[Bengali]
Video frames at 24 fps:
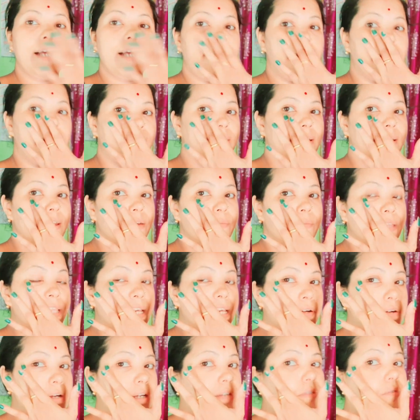আর ঘেমে
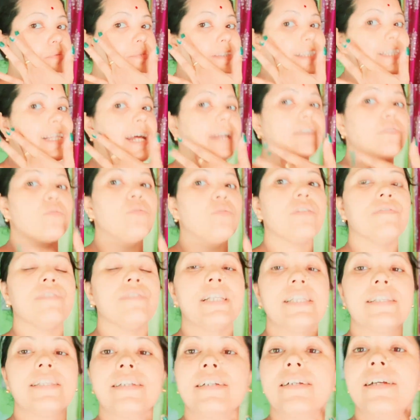দেখো একদম স্নান করে
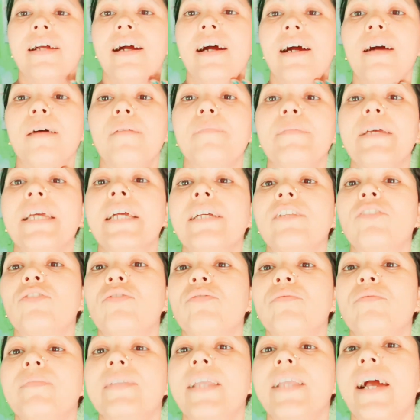ফেলেছি ঘাম
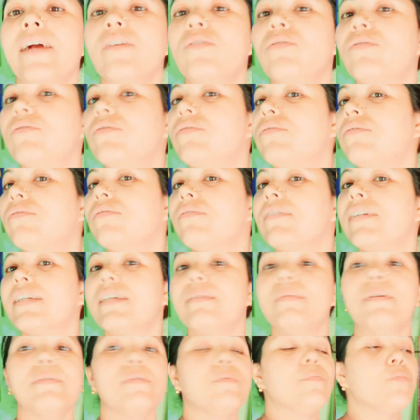একদম দেখো
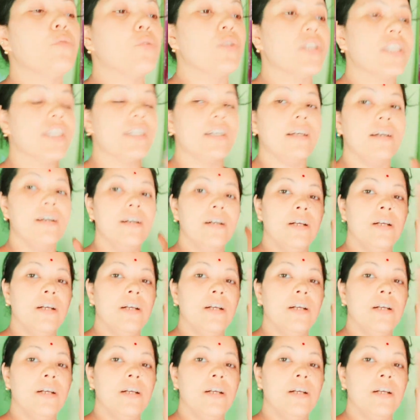কিভাবে পড়ছে